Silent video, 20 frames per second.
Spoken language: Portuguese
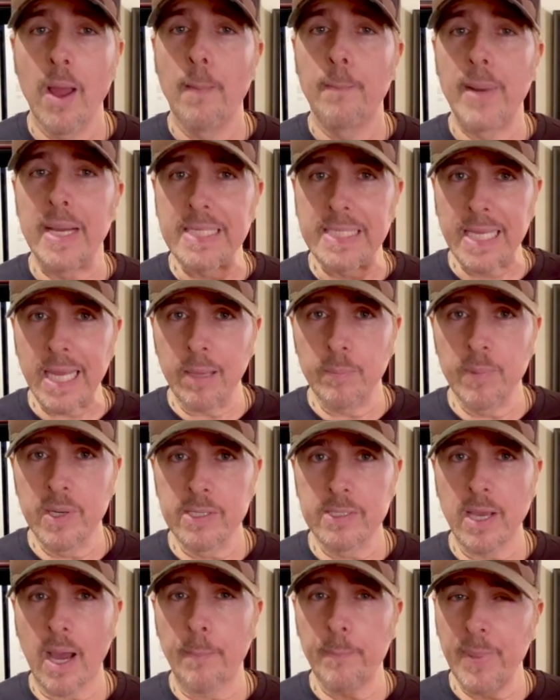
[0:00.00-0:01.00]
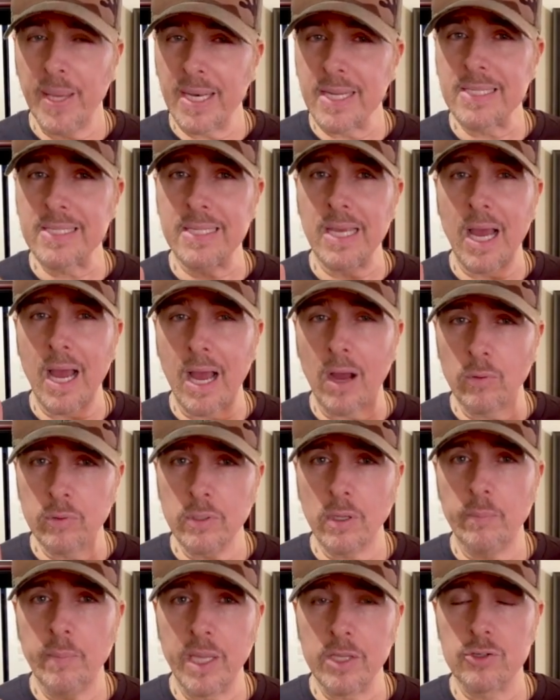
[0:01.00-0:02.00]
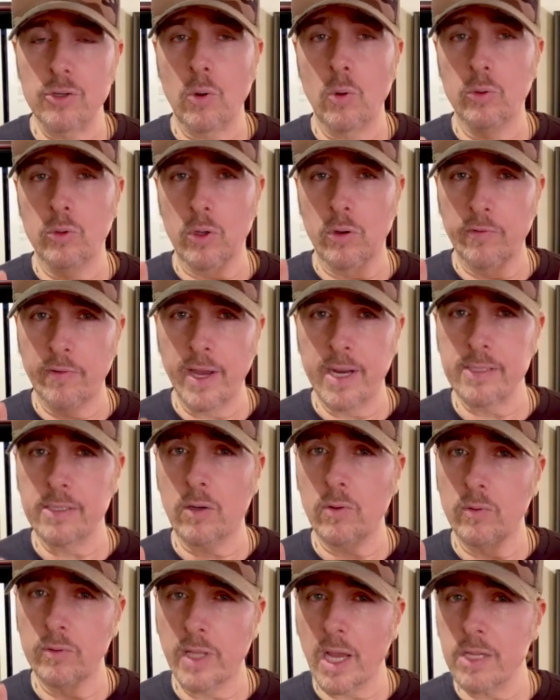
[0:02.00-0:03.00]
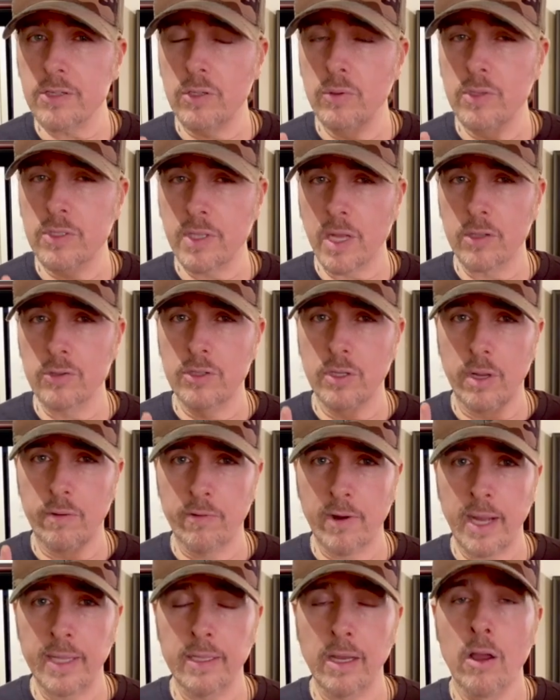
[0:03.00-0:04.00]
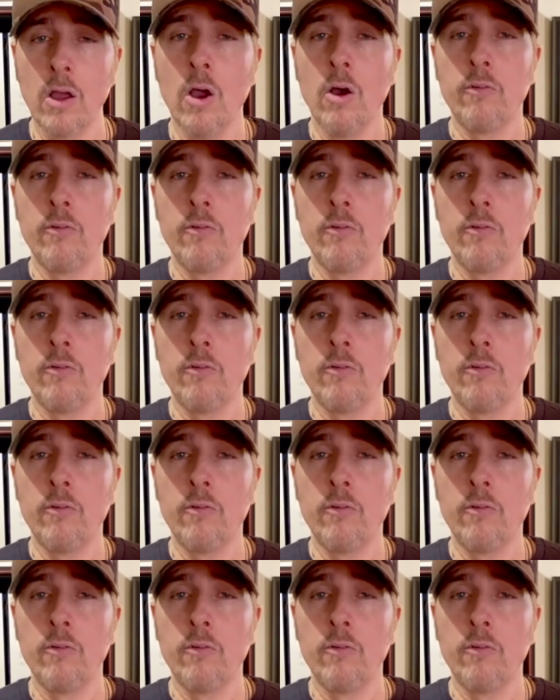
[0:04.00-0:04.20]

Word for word: Mas lembre-se, apenas se a altamente controversa contagem do estado de Nevada